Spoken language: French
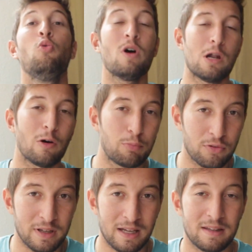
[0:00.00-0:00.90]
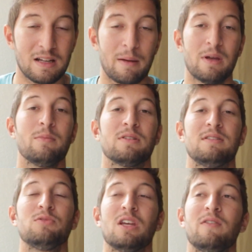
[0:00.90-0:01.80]
Ou alors vous pouvez garder la même
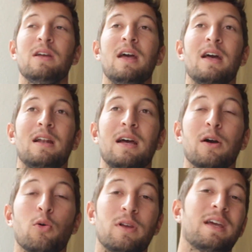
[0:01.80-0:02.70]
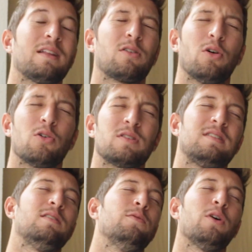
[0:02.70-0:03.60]
si vous avez l'Aero 4
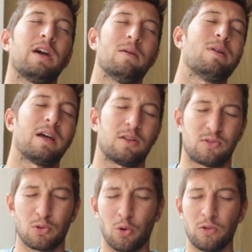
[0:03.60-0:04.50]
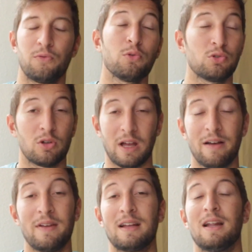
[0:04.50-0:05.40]
Silver et Black. Ce drone fonctionne
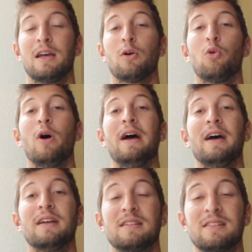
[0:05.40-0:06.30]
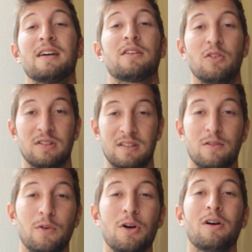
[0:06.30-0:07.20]
avec l'Aero 5
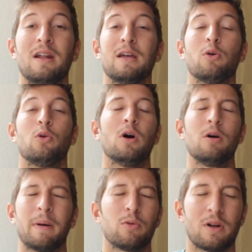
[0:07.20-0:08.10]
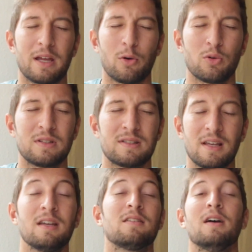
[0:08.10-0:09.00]
Silver, l'aéro euh, pardon, l'aéro
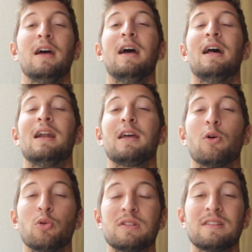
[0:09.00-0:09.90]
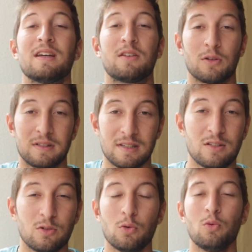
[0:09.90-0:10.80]
5, l'Aero 5
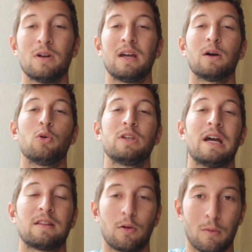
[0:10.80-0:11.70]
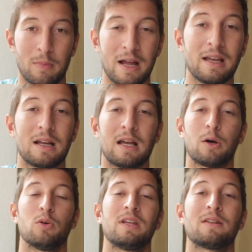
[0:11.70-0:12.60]
Session, l'aéro 4 Black et
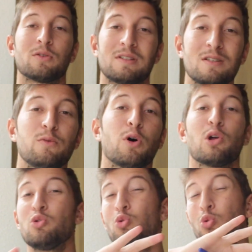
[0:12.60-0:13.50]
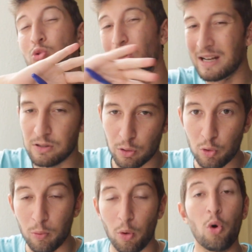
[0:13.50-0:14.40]
l'aéro 4 Silver. Toutes les
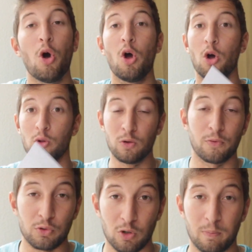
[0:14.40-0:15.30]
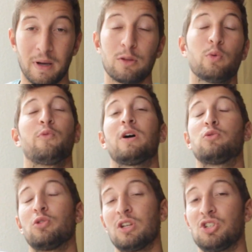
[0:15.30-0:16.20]
autres GoPro ne fonctionne pas, donc il faudra
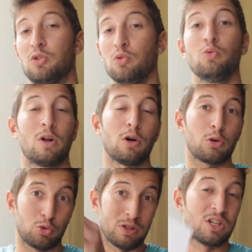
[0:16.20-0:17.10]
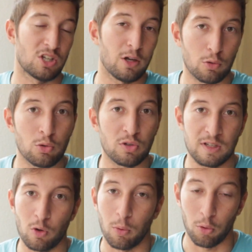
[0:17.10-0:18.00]
que tu t'en achètes une ou alors que tu aies déjà une de
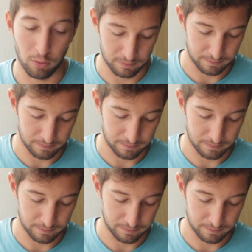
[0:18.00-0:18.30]
ces GoPro.